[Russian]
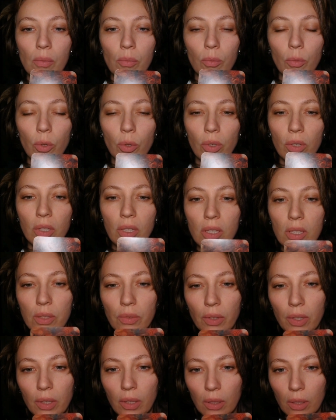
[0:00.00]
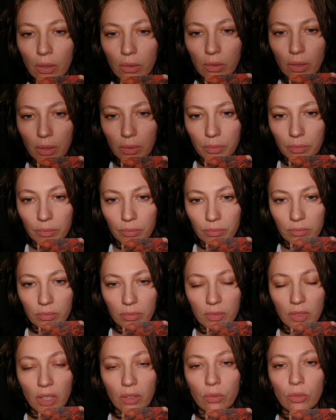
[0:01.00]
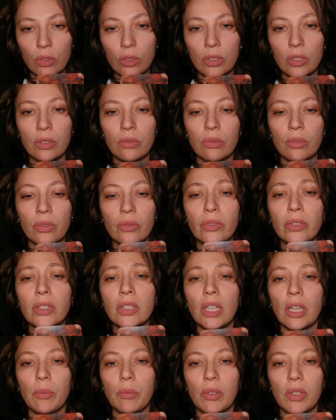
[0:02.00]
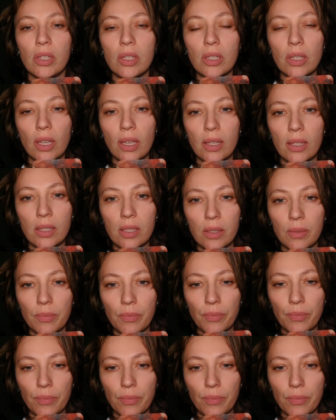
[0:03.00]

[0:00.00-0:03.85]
Много неизведанного, того, чего вы сами не знаете.